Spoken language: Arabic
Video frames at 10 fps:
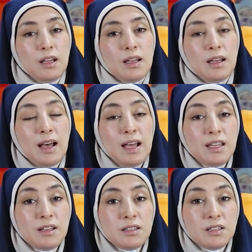آه
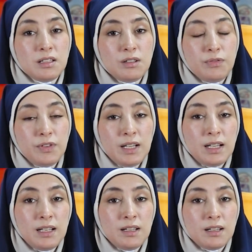هاي ردة
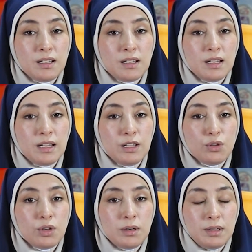الفعل آه
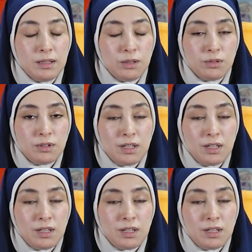انه آه